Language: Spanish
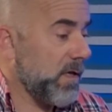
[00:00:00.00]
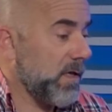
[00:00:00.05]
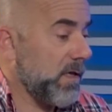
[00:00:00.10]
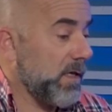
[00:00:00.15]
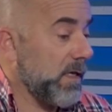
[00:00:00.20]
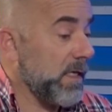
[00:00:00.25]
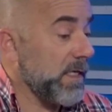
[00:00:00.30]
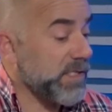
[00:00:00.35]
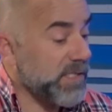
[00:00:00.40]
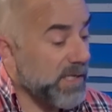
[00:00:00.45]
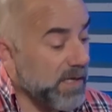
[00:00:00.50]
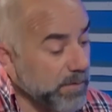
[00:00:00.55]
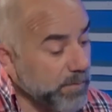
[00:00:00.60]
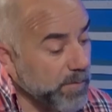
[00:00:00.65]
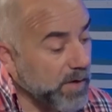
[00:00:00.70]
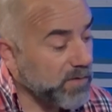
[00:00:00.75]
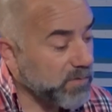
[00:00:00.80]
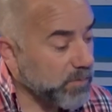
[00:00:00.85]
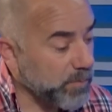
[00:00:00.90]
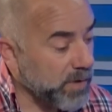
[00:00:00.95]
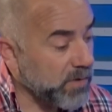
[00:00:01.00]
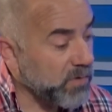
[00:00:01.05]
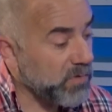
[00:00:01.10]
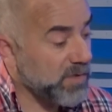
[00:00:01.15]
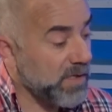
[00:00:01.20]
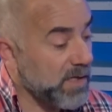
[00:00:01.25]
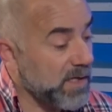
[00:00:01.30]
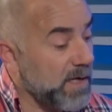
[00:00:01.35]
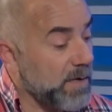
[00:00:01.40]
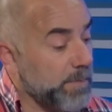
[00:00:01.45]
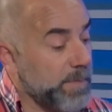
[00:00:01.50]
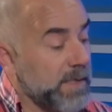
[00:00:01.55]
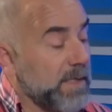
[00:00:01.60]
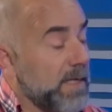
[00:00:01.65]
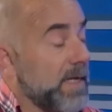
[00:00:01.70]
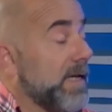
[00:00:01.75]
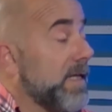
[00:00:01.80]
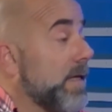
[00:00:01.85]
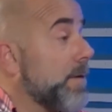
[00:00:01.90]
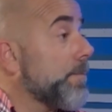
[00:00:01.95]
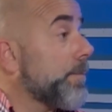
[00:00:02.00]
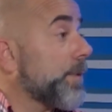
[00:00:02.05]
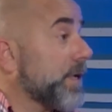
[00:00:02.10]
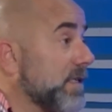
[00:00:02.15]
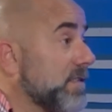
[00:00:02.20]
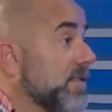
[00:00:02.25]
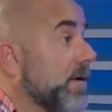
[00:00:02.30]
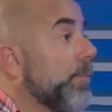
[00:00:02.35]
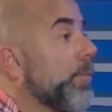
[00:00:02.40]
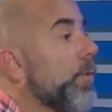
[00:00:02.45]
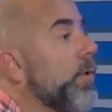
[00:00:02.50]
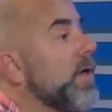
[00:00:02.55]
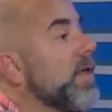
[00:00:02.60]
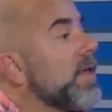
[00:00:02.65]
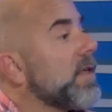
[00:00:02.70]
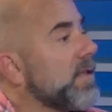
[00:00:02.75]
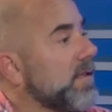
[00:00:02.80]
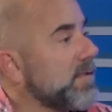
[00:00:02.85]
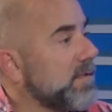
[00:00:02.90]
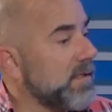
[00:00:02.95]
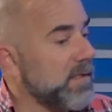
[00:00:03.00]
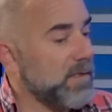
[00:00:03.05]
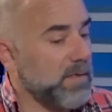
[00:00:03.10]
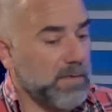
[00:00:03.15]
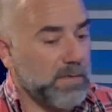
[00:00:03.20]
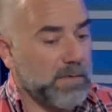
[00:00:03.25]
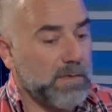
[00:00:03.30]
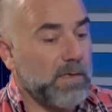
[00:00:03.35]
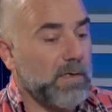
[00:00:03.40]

y ya más o menos cerrar, para que cada empresa pueda decir,